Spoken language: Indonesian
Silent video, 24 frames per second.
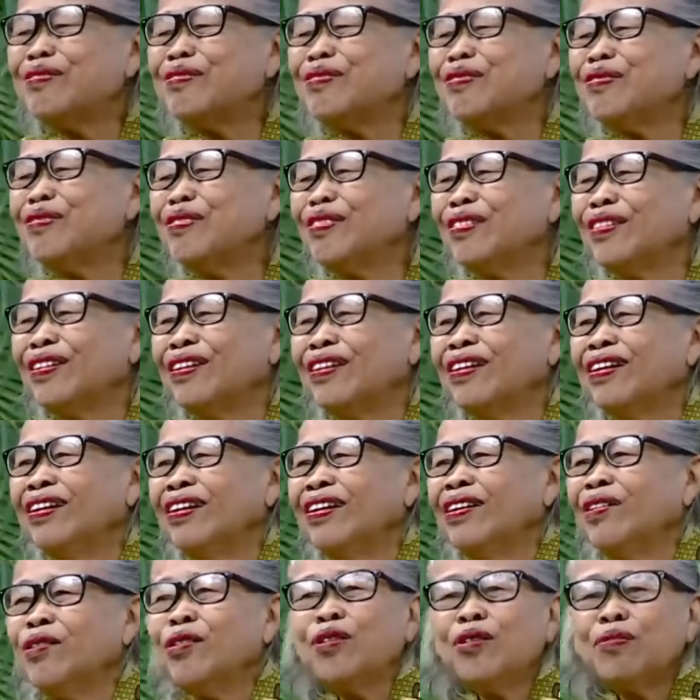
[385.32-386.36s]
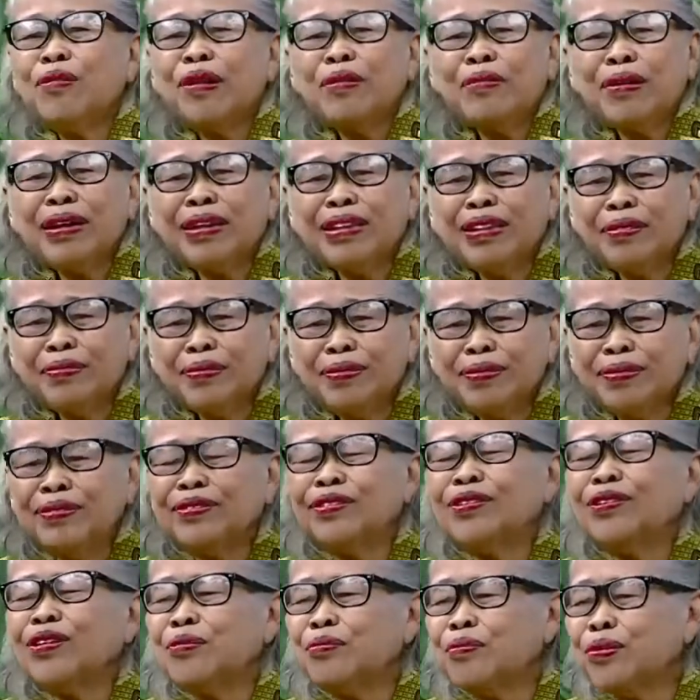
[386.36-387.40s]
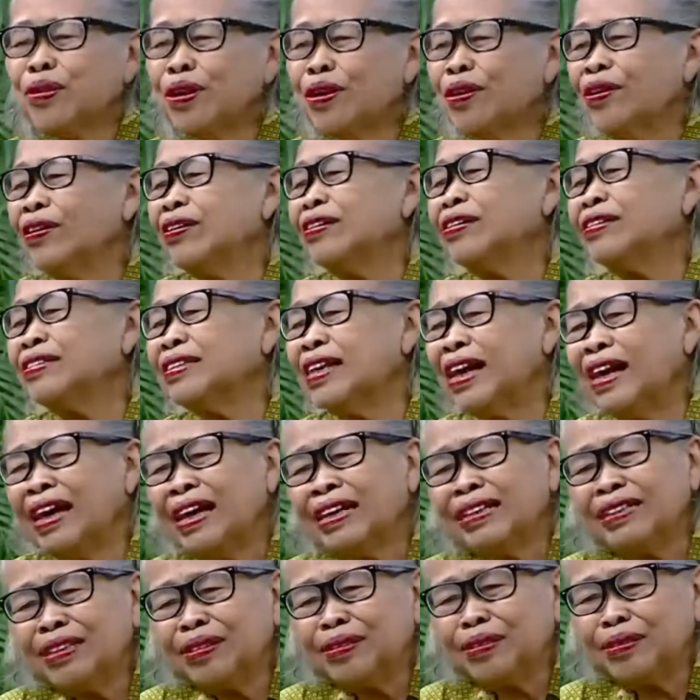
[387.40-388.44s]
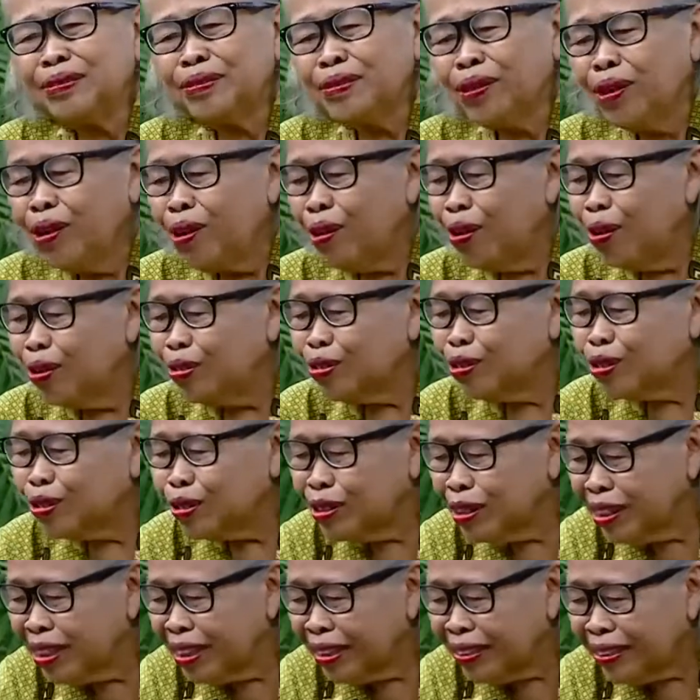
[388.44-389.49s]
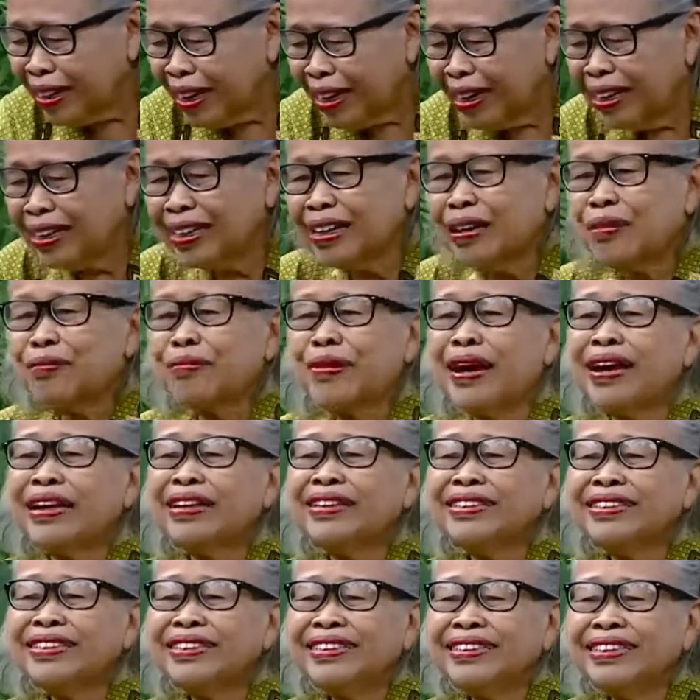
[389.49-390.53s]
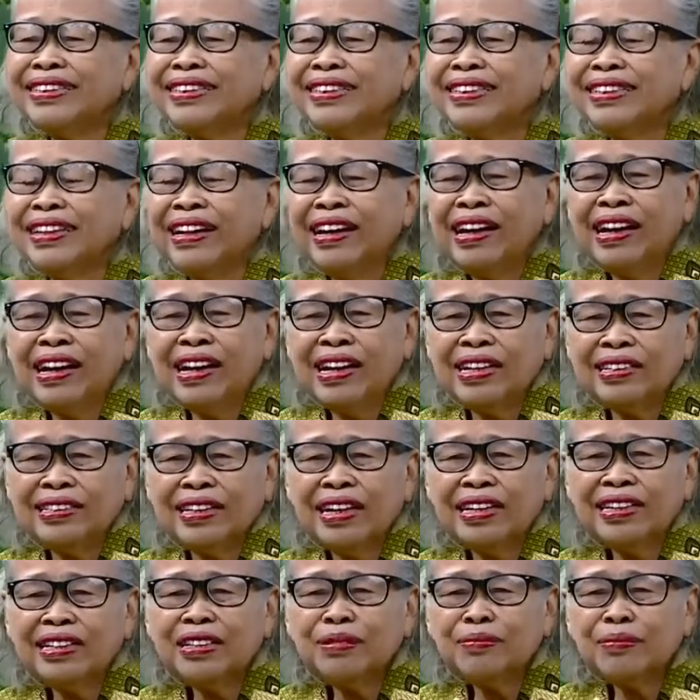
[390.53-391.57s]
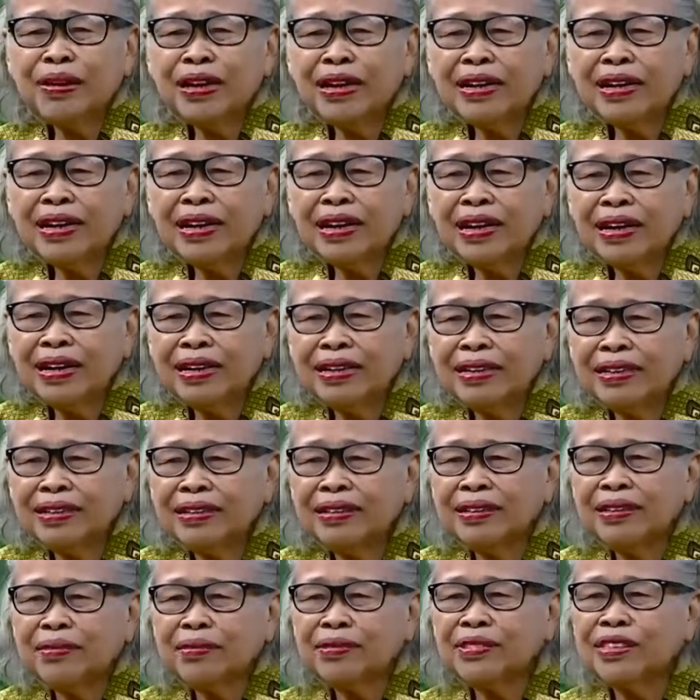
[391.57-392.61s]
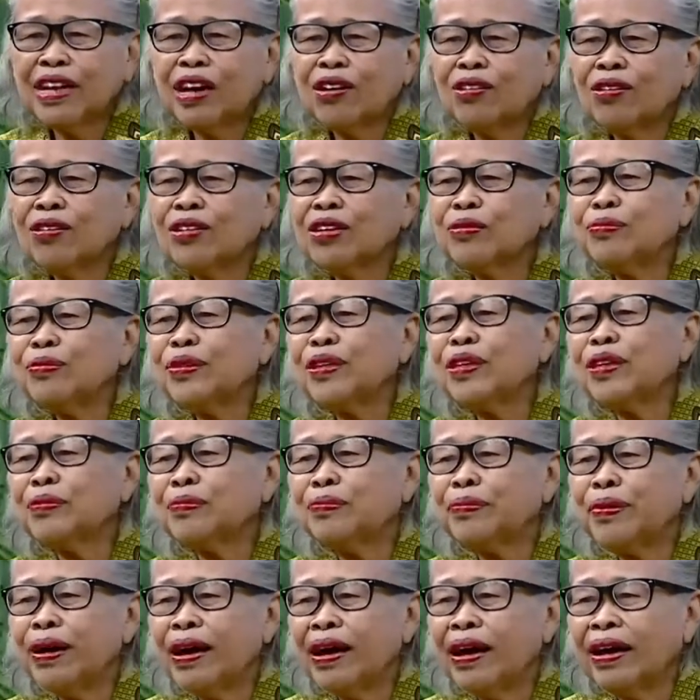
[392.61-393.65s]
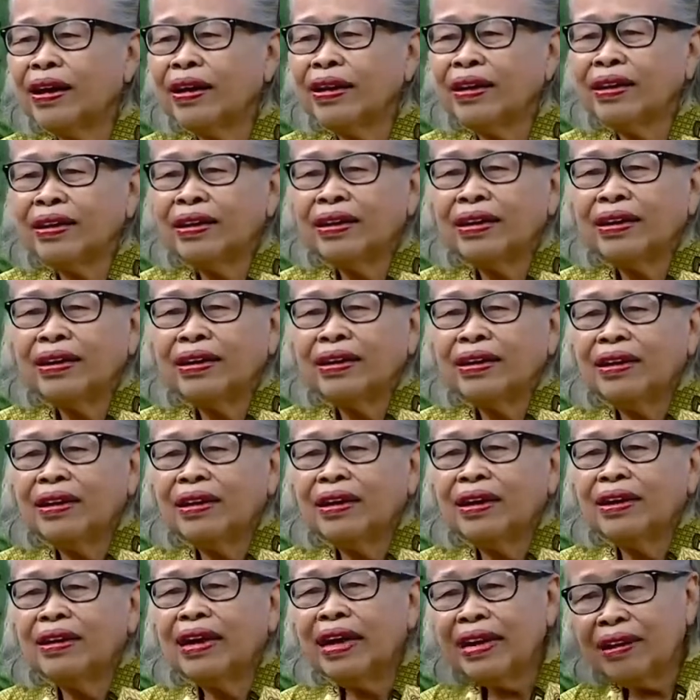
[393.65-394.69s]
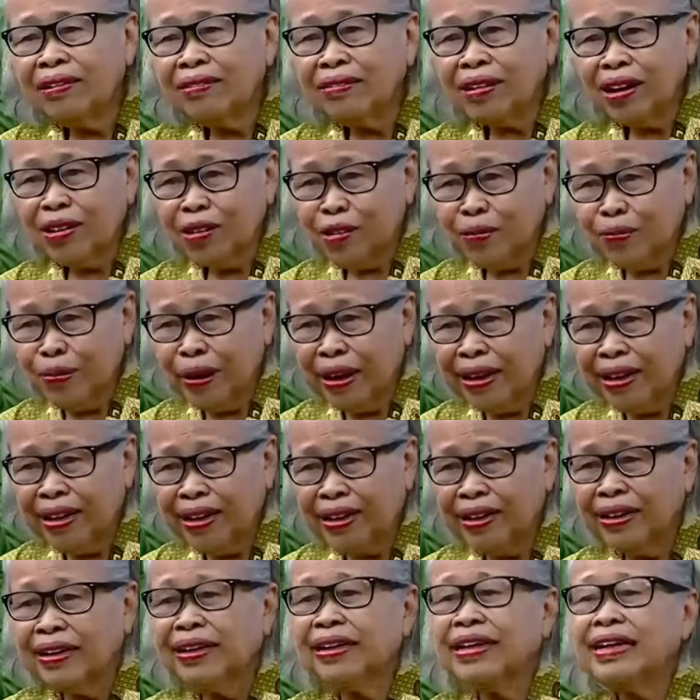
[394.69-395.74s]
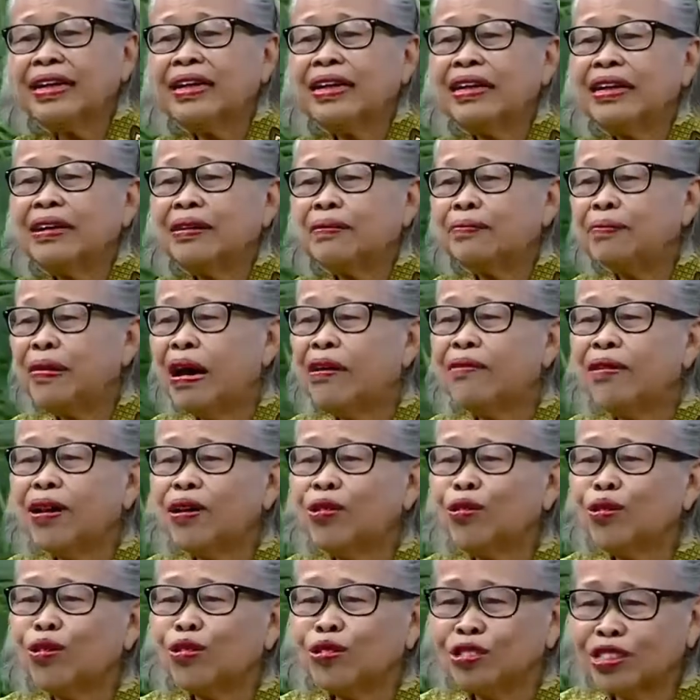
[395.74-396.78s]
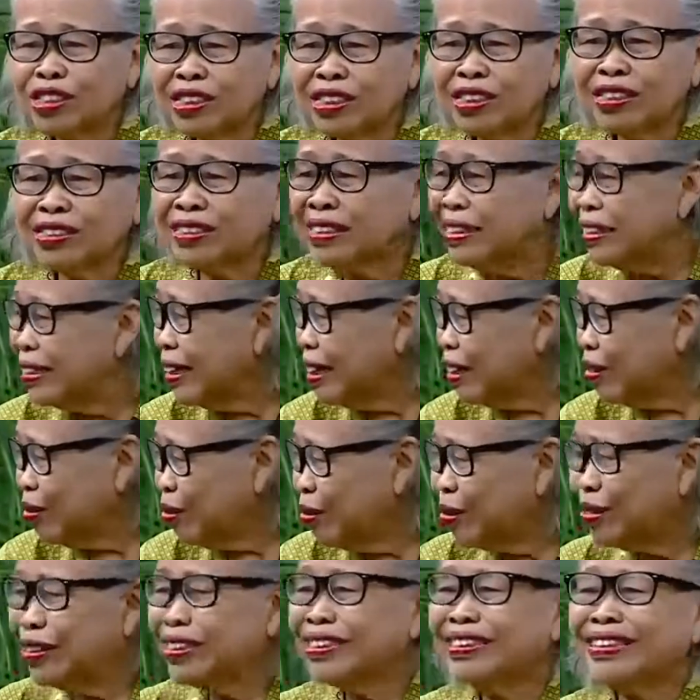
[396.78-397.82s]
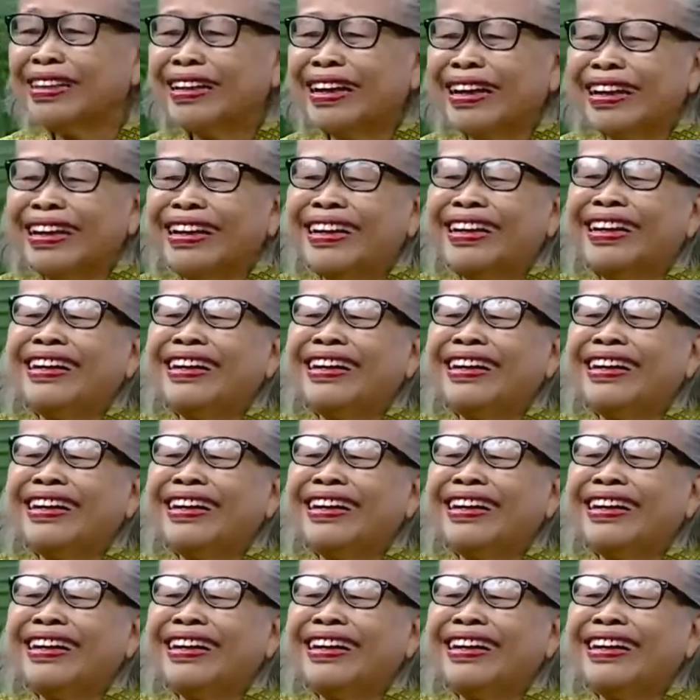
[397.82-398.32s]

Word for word: denggu Duh, kamar mandi bu ya kemproh ya, jangan gitu ojo digelitakan kamar mandi saya gimana jagung ya, lebih pinggir dan orang orang baik bawa kursi dingklik tuh dingklik